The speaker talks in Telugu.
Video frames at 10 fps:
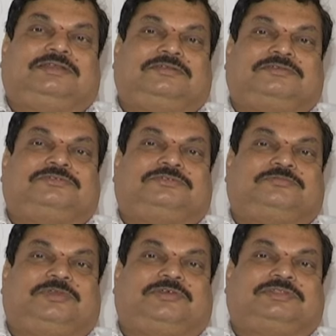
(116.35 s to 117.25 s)
రోజు
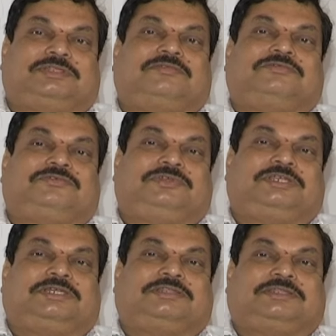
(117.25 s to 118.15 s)
మేమందరం
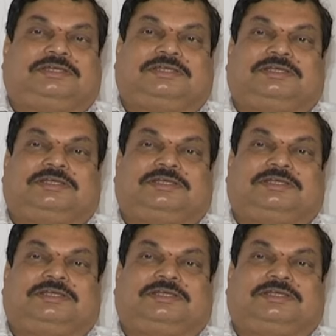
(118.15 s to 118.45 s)
యూనిట్ అంతా